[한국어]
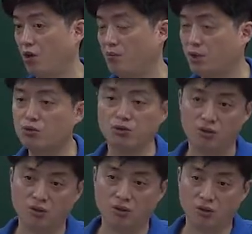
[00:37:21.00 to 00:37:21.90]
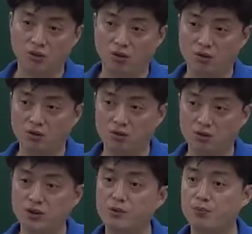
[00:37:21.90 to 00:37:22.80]
비율은
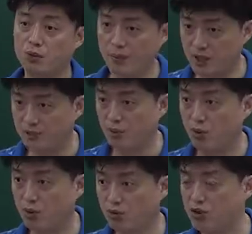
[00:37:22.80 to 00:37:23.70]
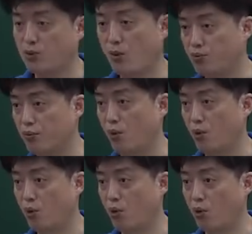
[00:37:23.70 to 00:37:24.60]
70%, 80%, 95%
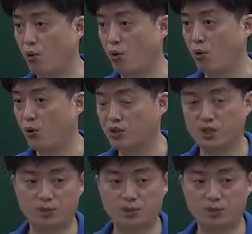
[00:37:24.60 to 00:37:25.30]
이런 게